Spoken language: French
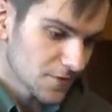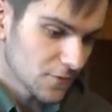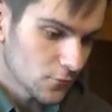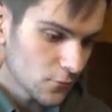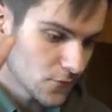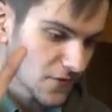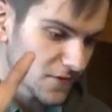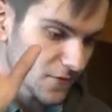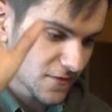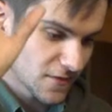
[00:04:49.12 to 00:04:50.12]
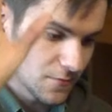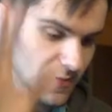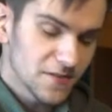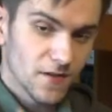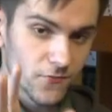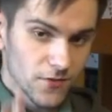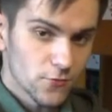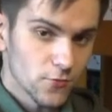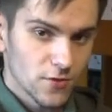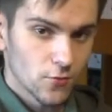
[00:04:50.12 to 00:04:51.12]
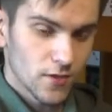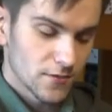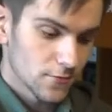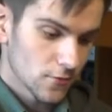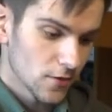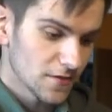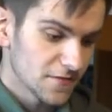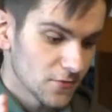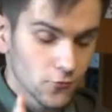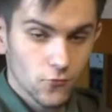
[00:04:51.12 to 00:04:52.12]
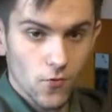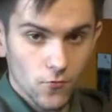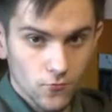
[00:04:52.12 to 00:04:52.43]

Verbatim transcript: parce que de toute façon c'est limité à 22 kWh et c'est du courant